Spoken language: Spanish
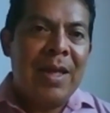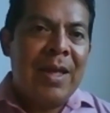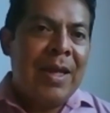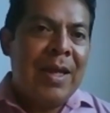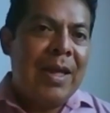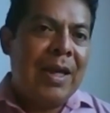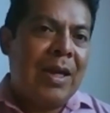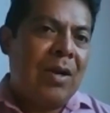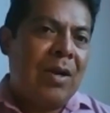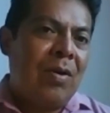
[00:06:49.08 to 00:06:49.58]

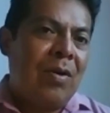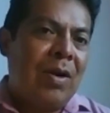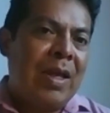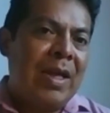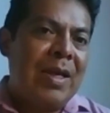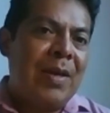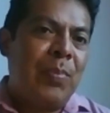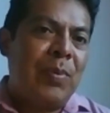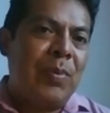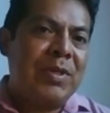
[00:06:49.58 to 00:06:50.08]
y creo
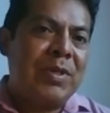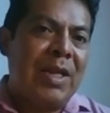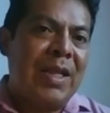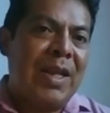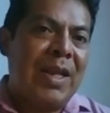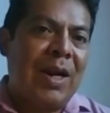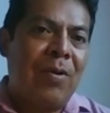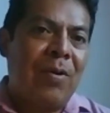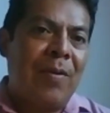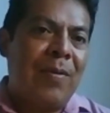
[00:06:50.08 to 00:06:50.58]
que pues
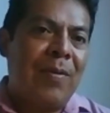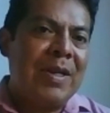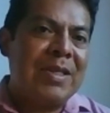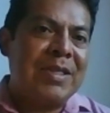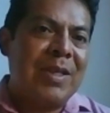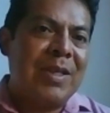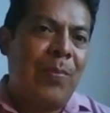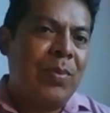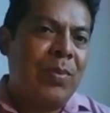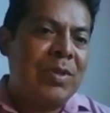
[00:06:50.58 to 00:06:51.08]
Sandra Cueva le
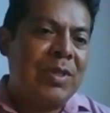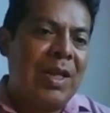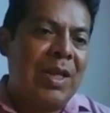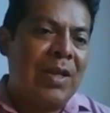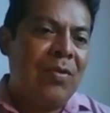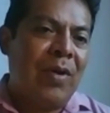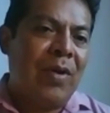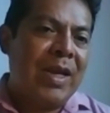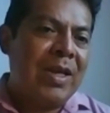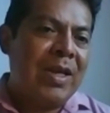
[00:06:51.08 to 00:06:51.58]
está
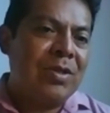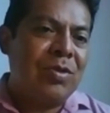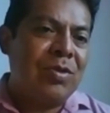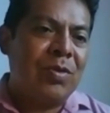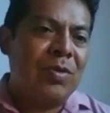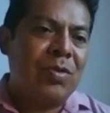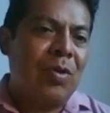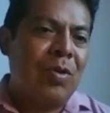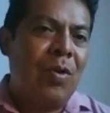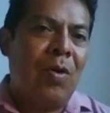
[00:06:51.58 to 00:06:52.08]
apostando a
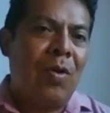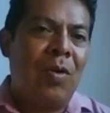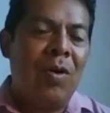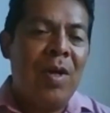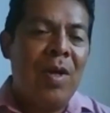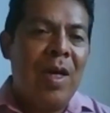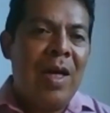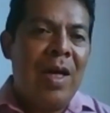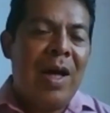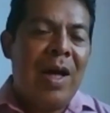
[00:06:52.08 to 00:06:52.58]
eso, solo
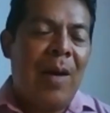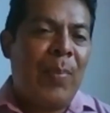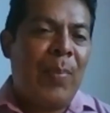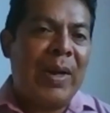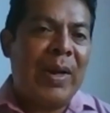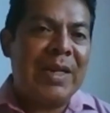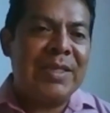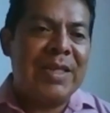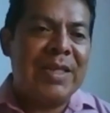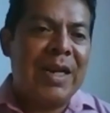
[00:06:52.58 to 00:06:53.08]

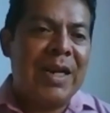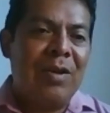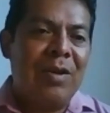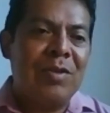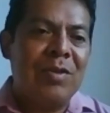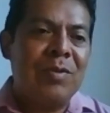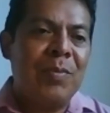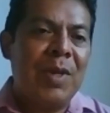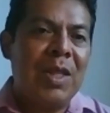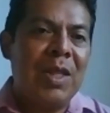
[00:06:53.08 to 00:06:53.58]
aparecer en
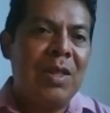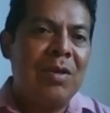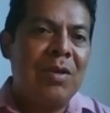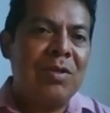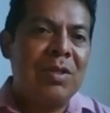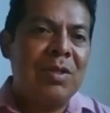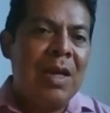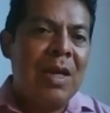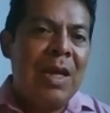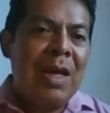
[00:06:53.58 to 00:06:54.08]
los
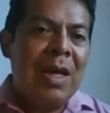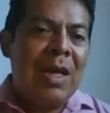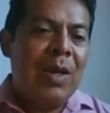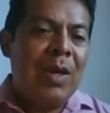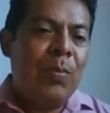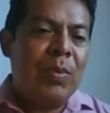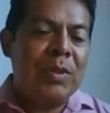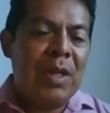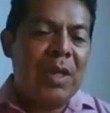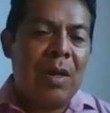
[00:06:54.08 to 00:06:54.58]
medios
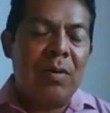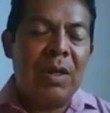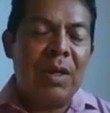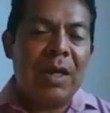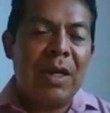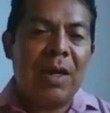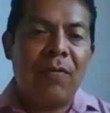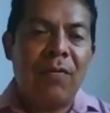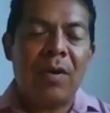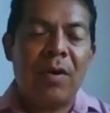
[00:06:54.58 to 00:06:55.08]
pues de la
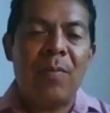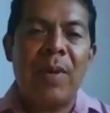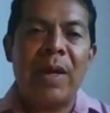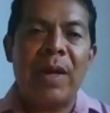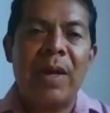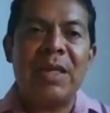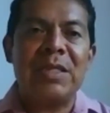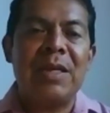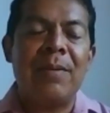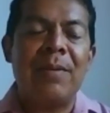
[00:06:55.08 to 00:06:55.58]
única forma
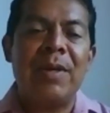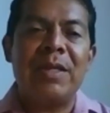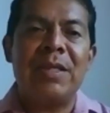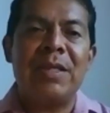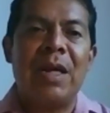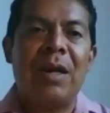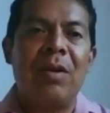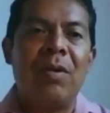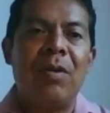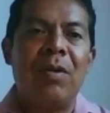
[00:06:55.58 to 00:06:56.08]
que sabe
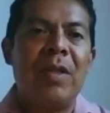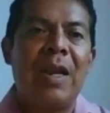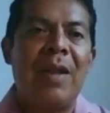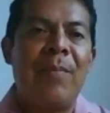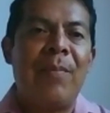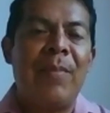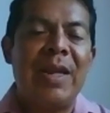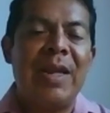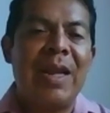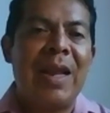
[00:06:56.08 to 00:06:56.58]
hacerlo, de la
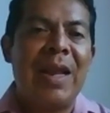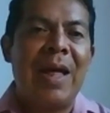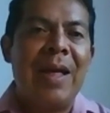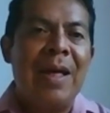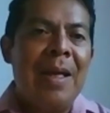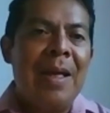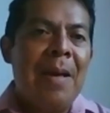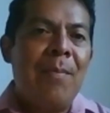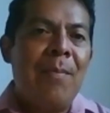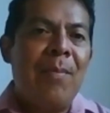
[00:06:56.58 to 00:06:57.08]
manera
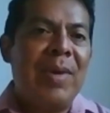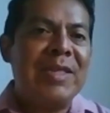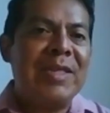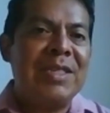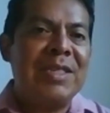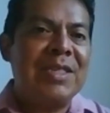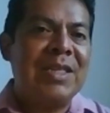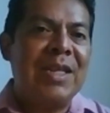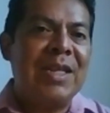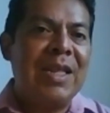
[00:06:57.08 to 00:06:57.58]
más
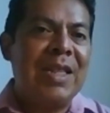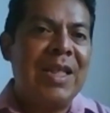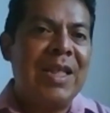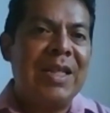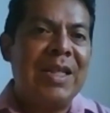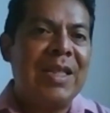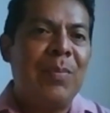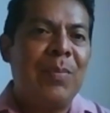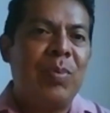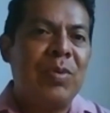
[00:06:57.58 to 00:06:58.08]

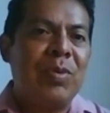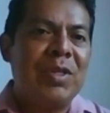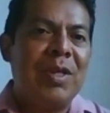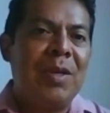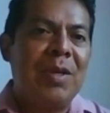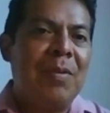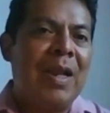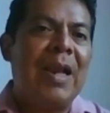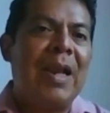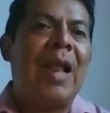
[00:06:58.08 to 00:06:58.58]
estridente
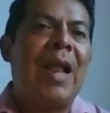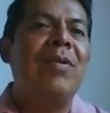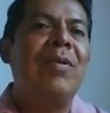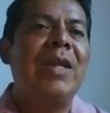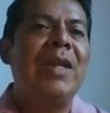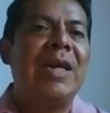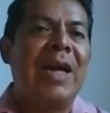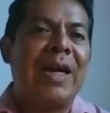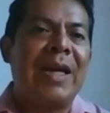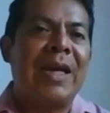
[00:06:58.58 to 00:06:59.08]
posible, la
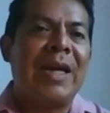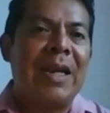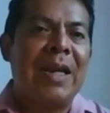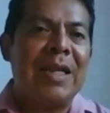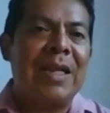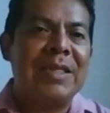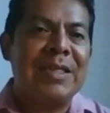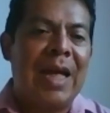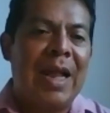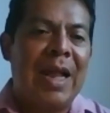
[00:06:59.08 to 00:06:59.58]
única que
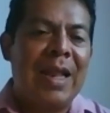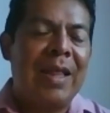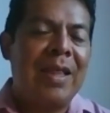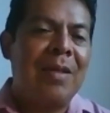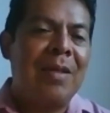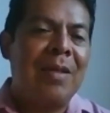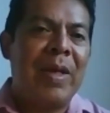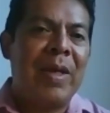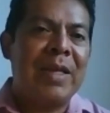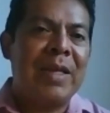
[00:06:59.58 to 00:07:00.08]
le sale
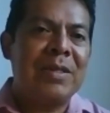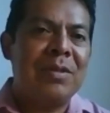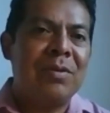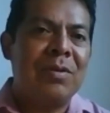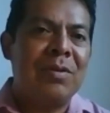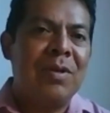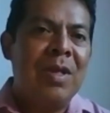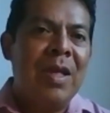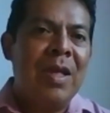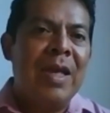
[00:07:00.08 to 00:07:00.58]
además,
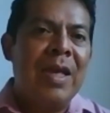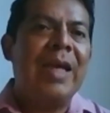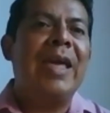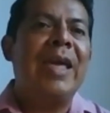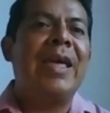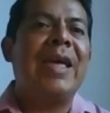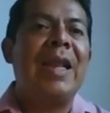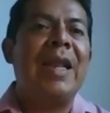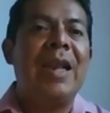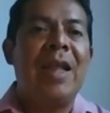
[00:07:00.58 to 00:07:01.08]
¿no?
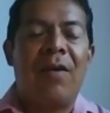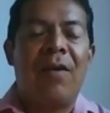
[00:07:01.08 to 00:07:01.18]
Y que le ha